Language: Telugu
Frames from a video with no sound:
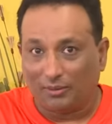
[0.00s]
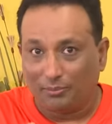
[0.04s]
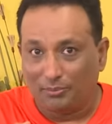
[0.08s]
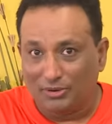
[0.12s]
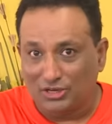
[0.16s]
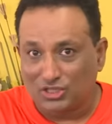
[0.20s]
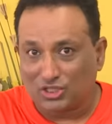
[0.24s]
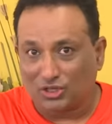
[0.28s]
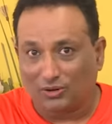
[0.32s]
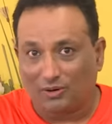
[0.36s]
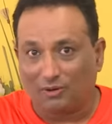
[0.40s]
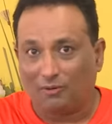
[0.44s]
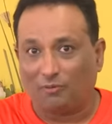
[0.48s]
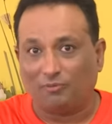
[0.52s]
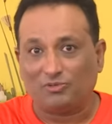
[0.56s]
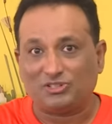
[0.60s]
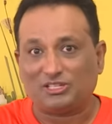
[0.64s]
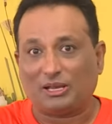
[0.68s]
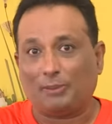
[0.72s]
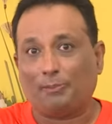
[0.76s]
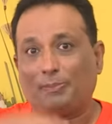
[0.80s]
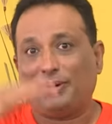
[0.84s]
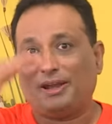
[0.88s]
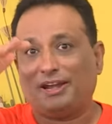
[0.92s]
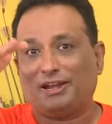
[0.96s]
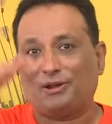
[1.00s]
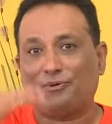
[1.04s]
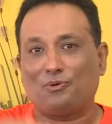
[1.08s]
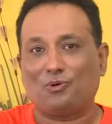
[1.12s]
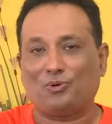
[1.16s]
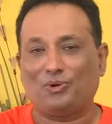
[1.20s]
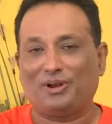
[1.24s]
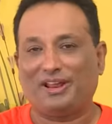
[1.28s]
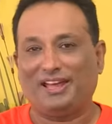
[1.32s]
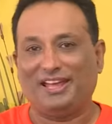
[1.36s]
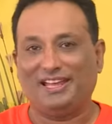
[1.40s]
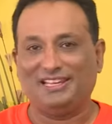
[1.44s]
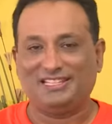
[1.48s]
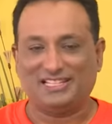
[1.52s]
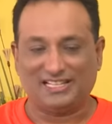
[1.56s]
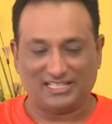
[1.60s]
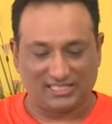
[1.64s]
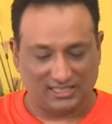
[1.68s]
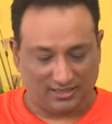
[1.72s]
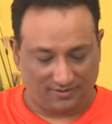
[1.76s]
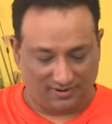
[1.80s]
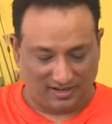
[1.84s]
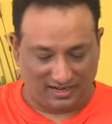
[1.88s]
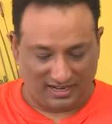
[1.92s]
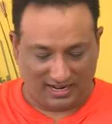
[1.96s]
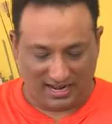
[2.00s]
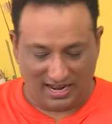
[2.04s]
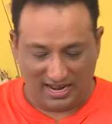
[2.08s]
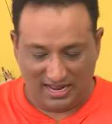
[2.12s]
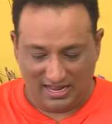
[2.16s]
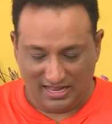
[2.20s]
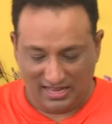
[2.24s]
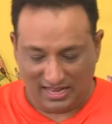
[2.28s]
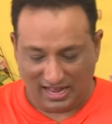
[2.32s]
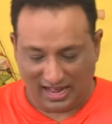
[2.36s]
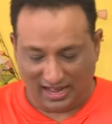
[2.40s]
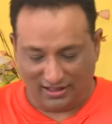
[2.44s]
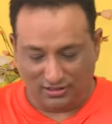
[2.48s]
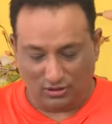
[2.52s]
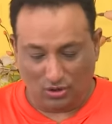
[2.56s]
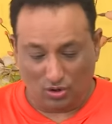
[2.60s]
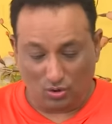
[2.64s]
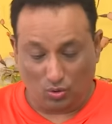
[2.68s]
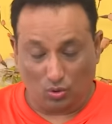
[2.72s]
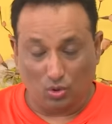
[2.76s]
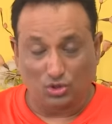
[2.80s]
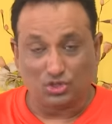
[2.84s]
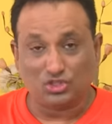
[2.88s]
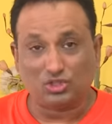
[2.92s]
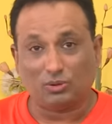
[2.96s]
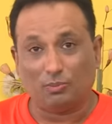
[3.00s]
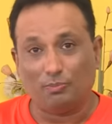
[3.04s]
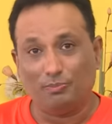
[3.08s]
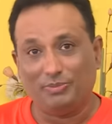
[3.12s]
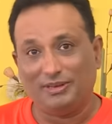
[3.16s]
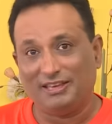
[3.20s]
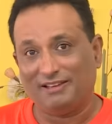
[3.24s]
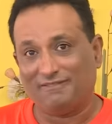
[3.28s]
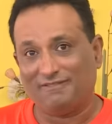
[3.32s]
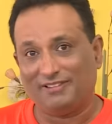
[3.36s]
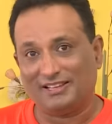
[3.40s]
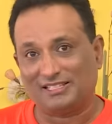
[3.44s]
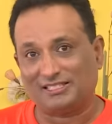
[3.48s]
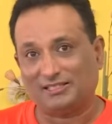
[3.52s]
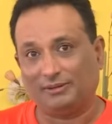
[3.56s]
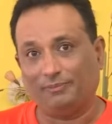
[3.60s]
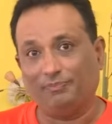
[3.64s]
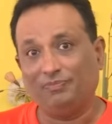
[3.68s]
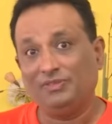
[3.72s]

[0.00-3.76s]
మిశ్రమం సపరేట్ అవ్వకుండా ఏం చేస్తామంటే అందులో కొంచెం బియ్యం వేస్తాం